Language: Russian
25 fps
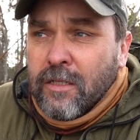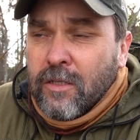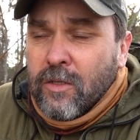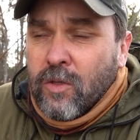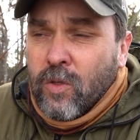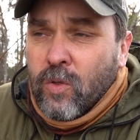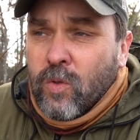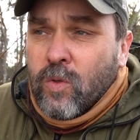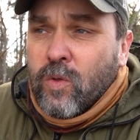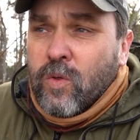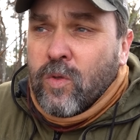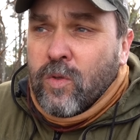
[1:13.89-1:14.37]

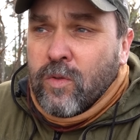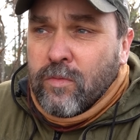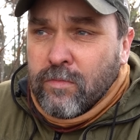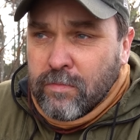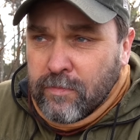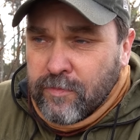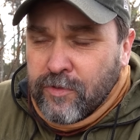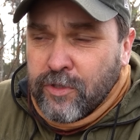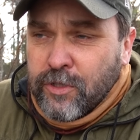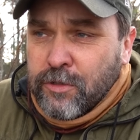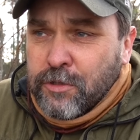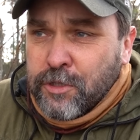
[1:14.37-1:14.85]
Но
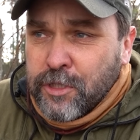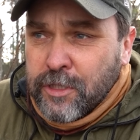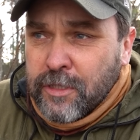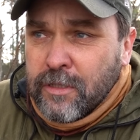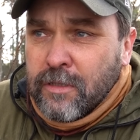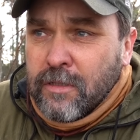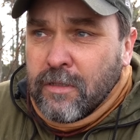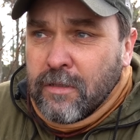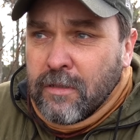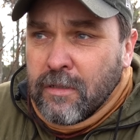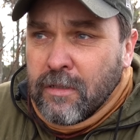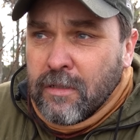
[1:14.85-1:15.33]
все
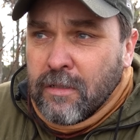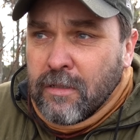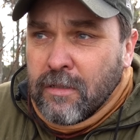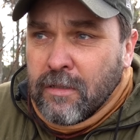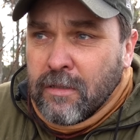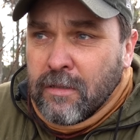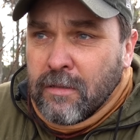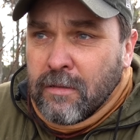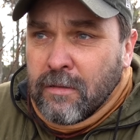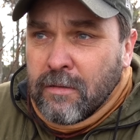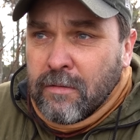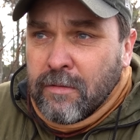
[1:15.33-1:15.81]
же
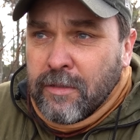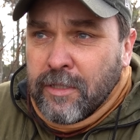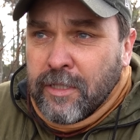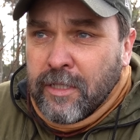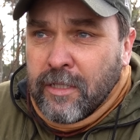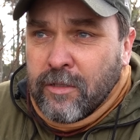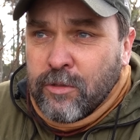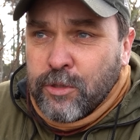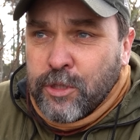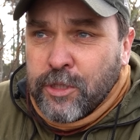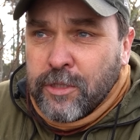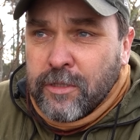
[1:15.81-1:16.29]
Э,
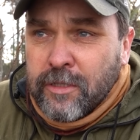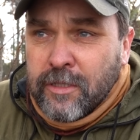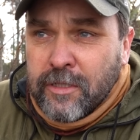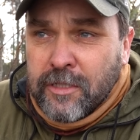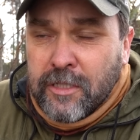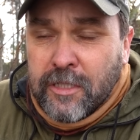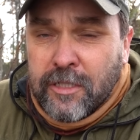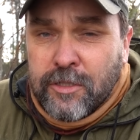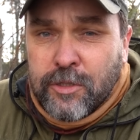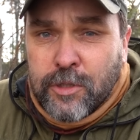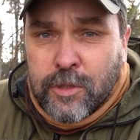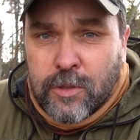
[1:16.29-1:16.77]
я очень
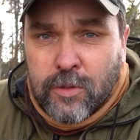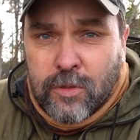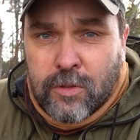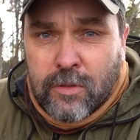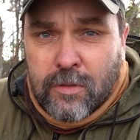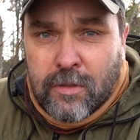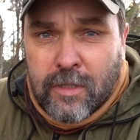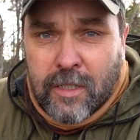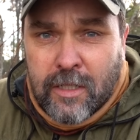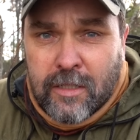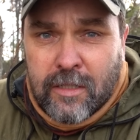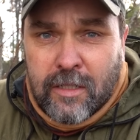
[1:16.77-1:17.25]
надеюсь,
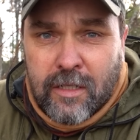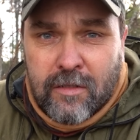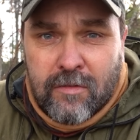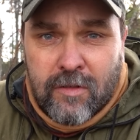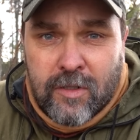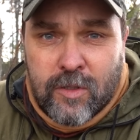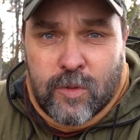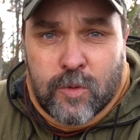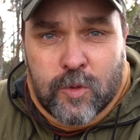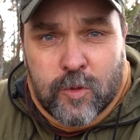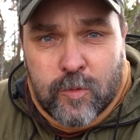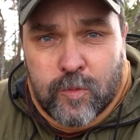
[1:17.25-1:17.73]
что когда
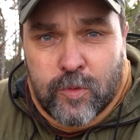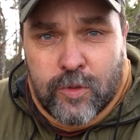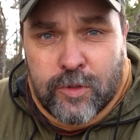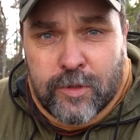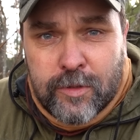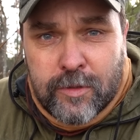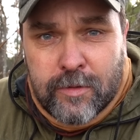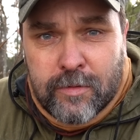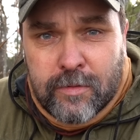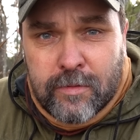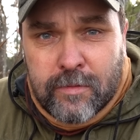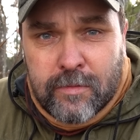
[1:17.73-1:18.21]
вокруг
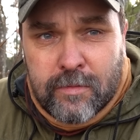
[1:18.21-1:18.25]
будет